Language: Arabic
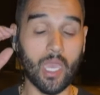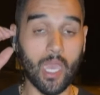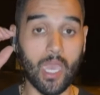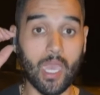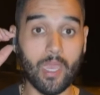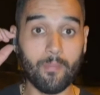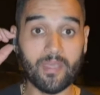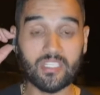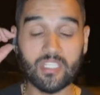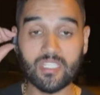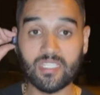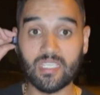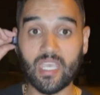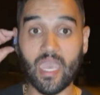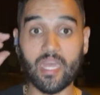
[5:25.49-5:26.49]
آه،
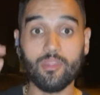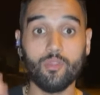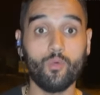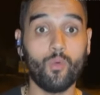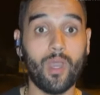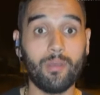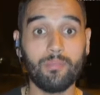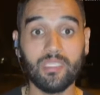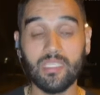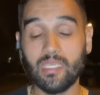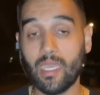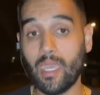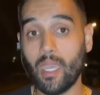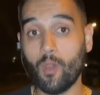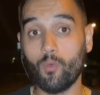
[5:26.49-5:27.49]
مجلسي النواب
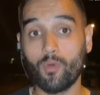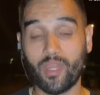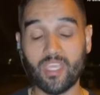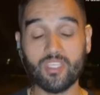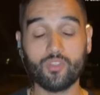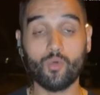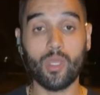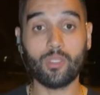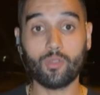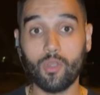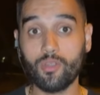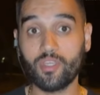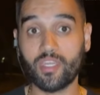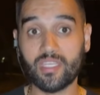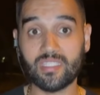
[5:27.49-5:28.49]
أو رئيس
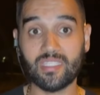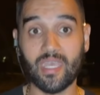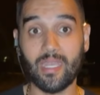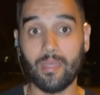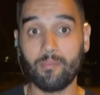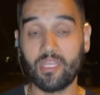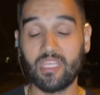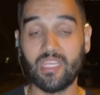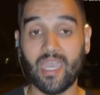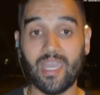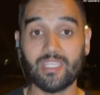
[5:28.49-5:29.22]
الكونغرس الأمريكي